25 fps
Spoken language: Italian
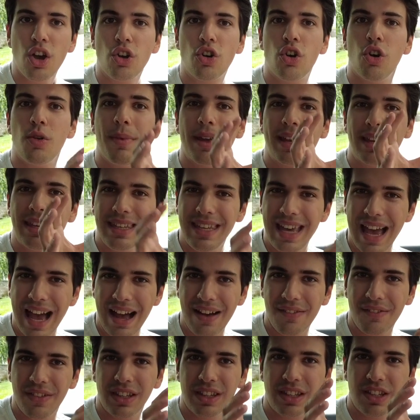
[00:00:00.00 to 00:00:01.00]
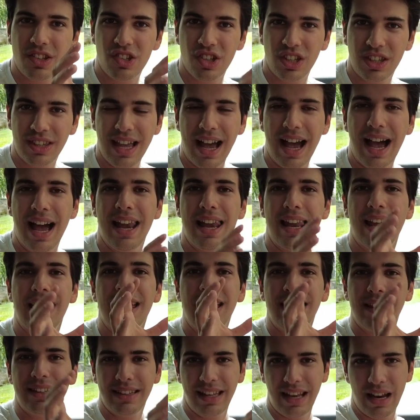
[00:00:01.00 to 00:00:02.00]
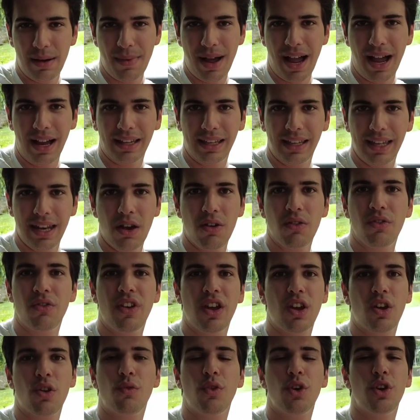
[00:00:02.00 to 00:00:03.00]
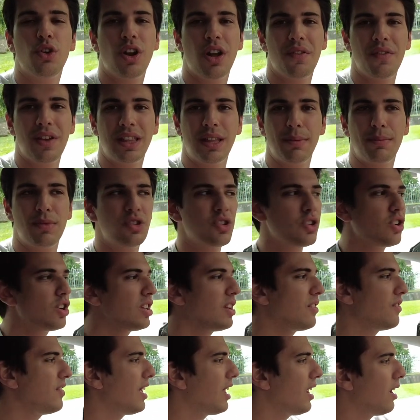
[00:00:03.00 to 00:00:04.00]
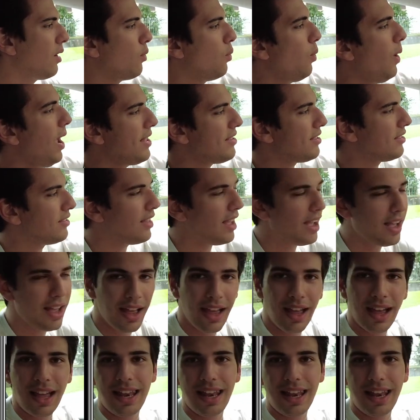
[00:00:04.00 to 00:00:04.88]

come chiave digitale della macchina, ovvero voi non avete bisogno di avere questa,